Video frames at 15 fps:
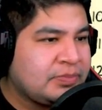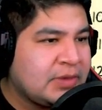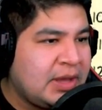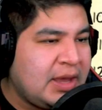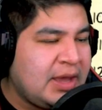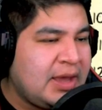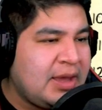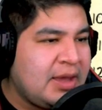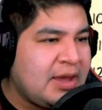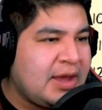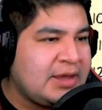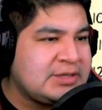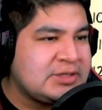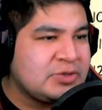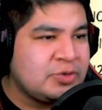
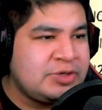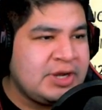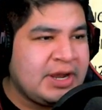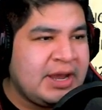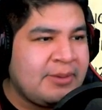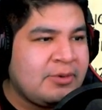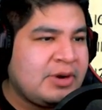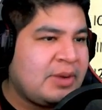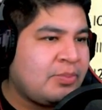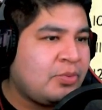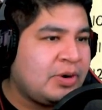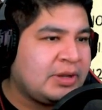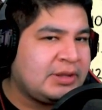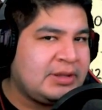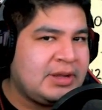ahí se escucha que abre una
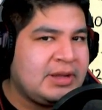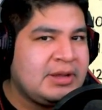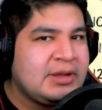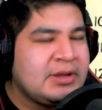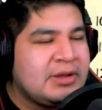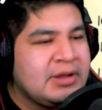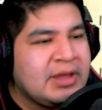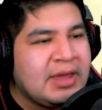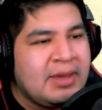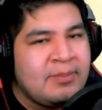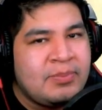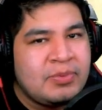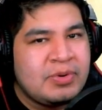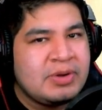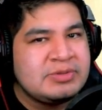puerta, que
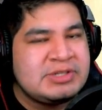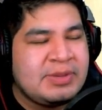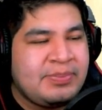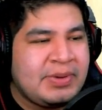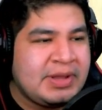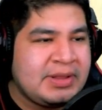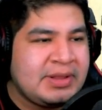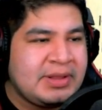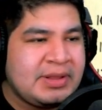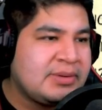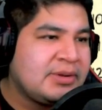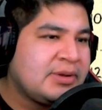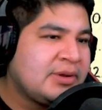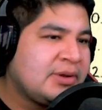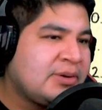empuja un zapato
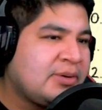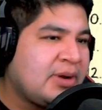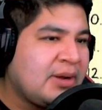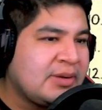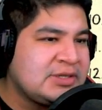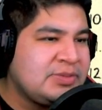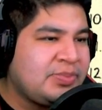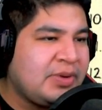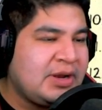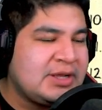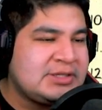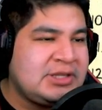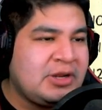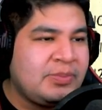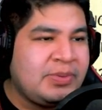o algo así por el
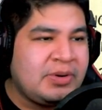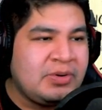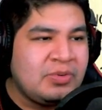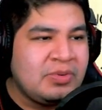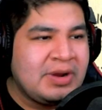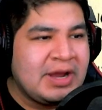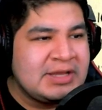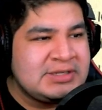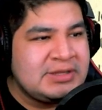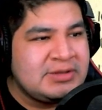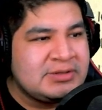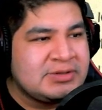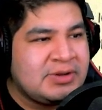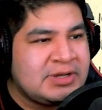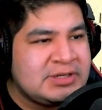estilo, pero nunca hace
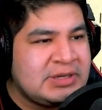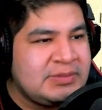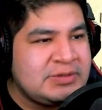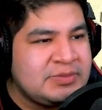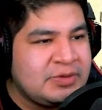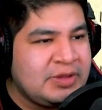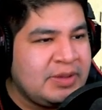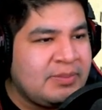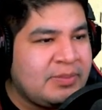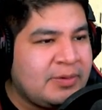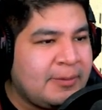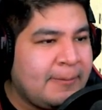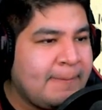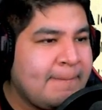dos cosas al mismo tiempo.